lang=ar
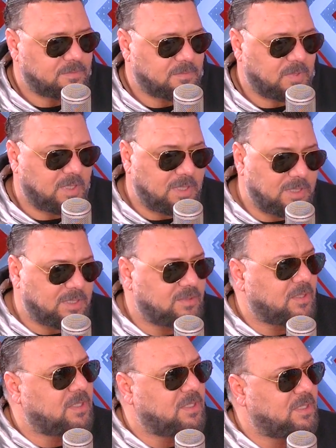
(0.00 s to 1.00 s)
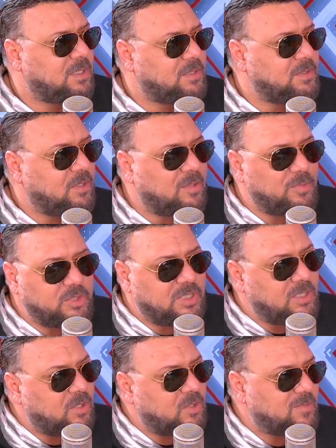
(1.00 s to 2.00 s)
غنيت آه، حب
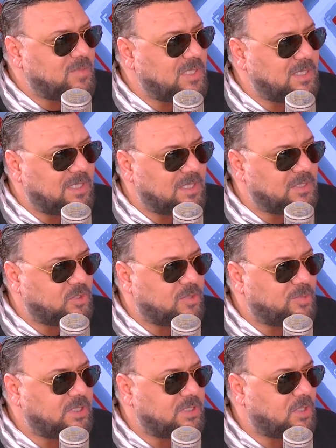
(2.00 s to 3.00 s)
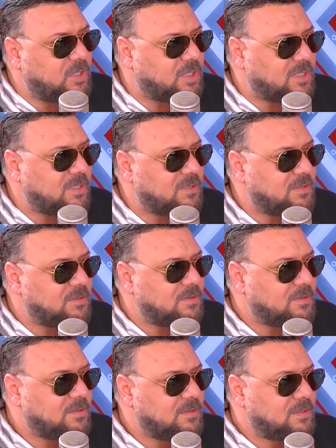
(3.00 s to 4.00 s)
ودنيا اخرى مزدك خرجت حب ودنيا اخرى
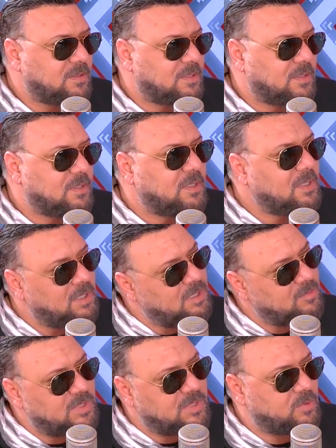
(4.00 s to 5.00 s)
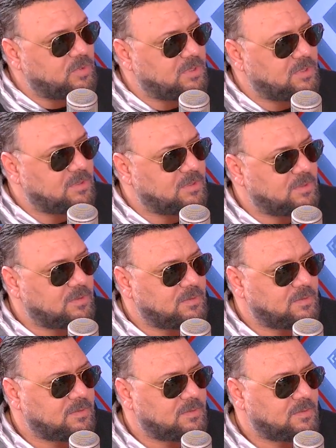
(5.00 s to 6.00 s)
اي اي مزود ما خذيتش
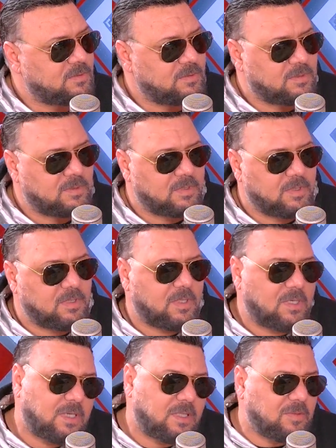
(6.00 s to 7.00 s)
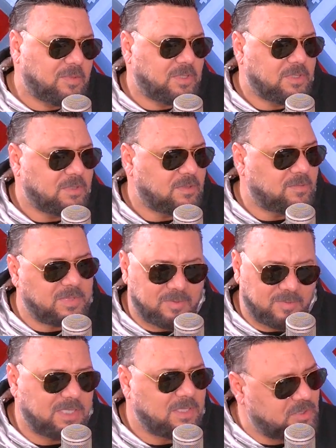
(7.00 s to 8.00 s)
حظها آه يمكن آه، ما
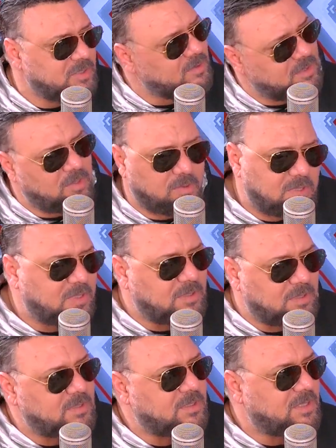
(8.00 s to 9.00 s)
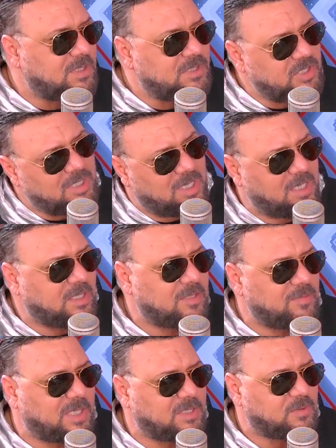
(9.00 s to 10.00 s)
بصيرش تو اللي جاي حير اللي
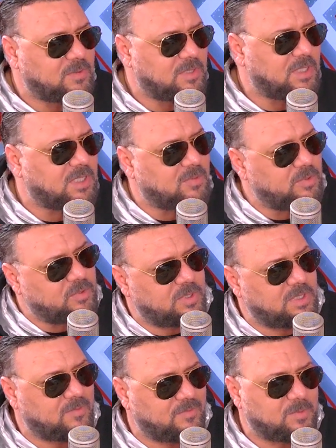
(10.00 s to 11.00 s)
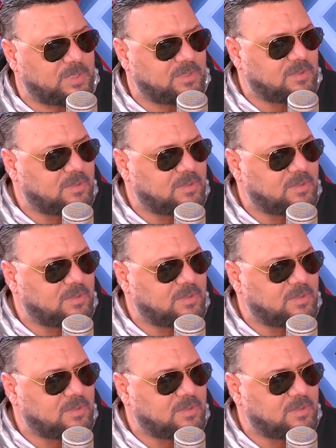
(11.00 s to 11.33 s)
بعده اللي قبله ولا فهمت